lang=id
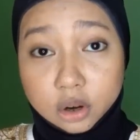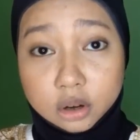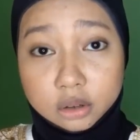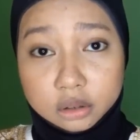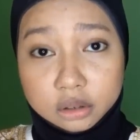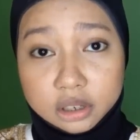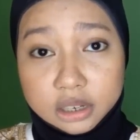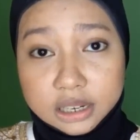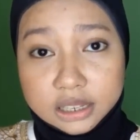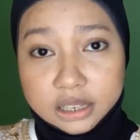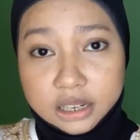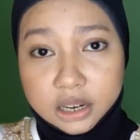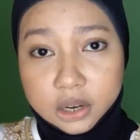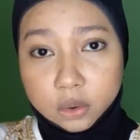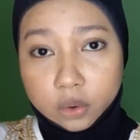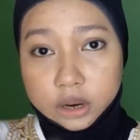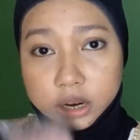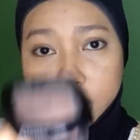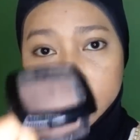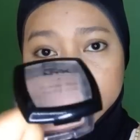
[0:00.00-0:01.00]
kontur di
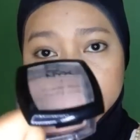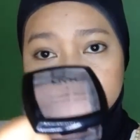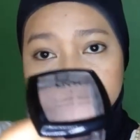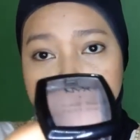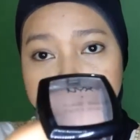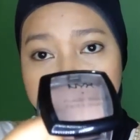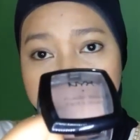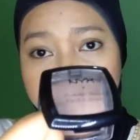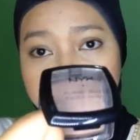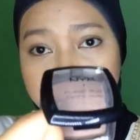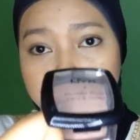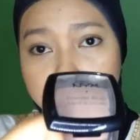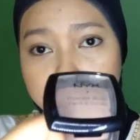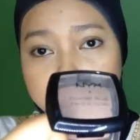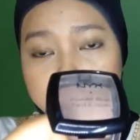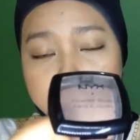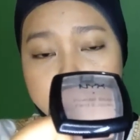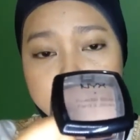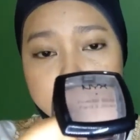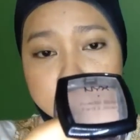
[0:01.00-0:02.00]
sini gue akan pakai
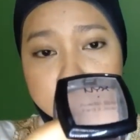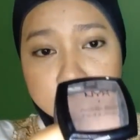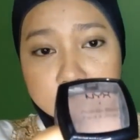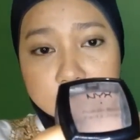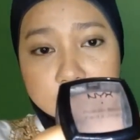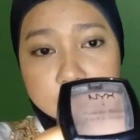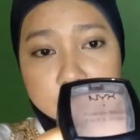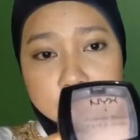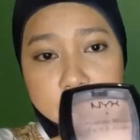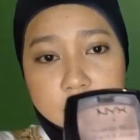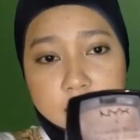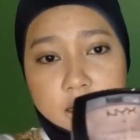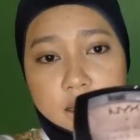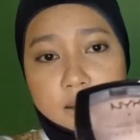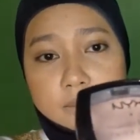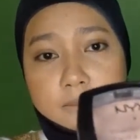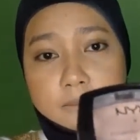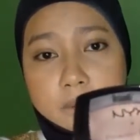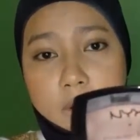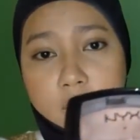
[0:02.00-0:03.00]
uh, eh, NYX
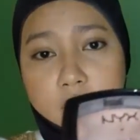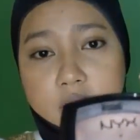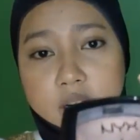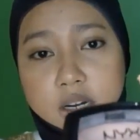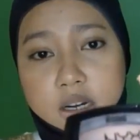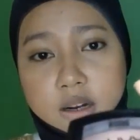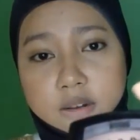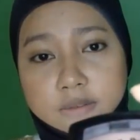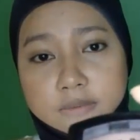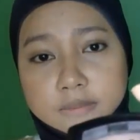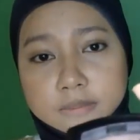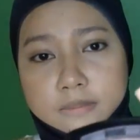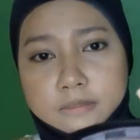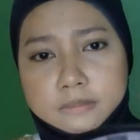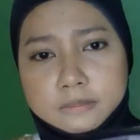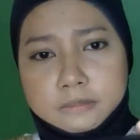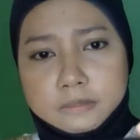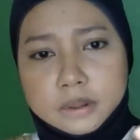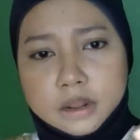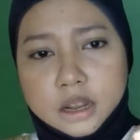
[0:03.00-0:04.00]
powder
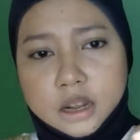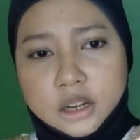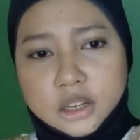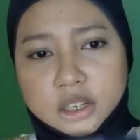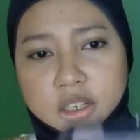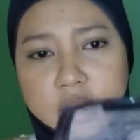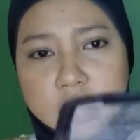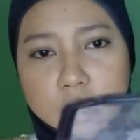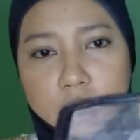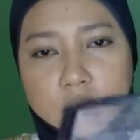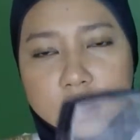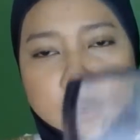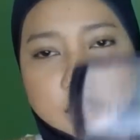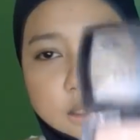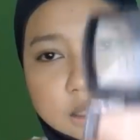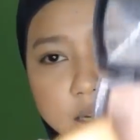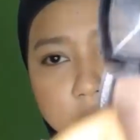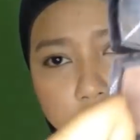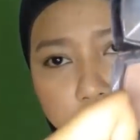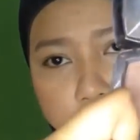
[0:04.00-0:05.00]
blush yang
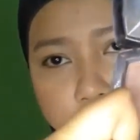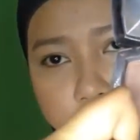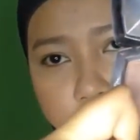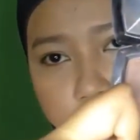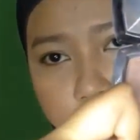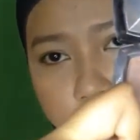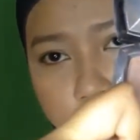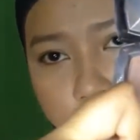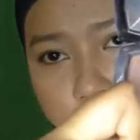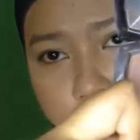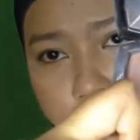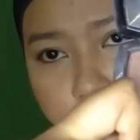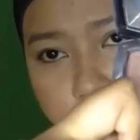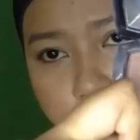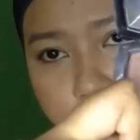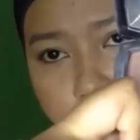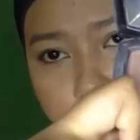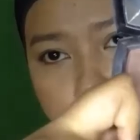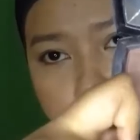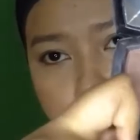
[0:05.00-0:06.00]
warna taupe
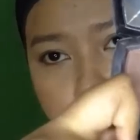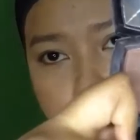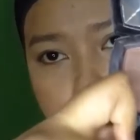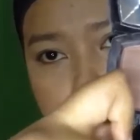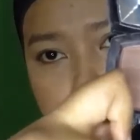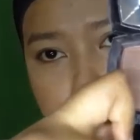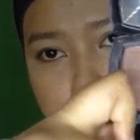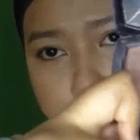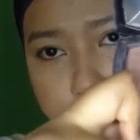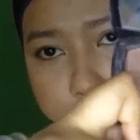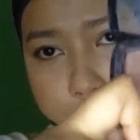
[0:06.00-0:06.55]
ya.